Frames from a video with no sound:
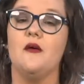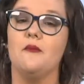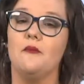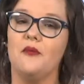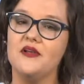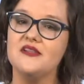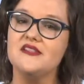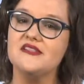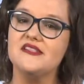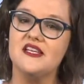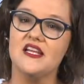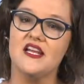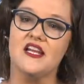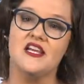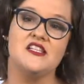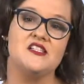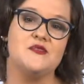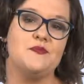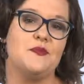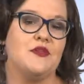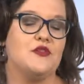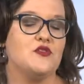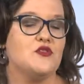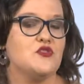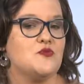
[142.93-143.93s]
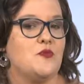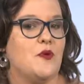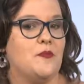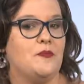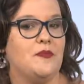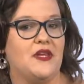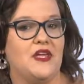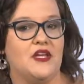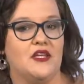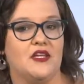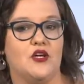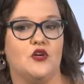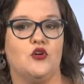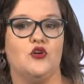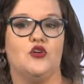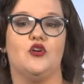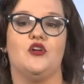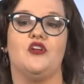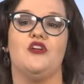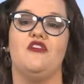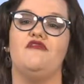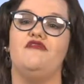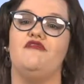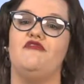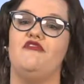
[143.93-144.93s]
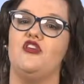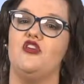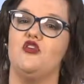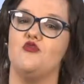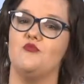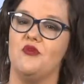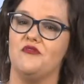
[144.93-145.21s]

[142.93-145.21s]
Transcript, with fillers: Pode ser a respeito de uma pequena coreografia,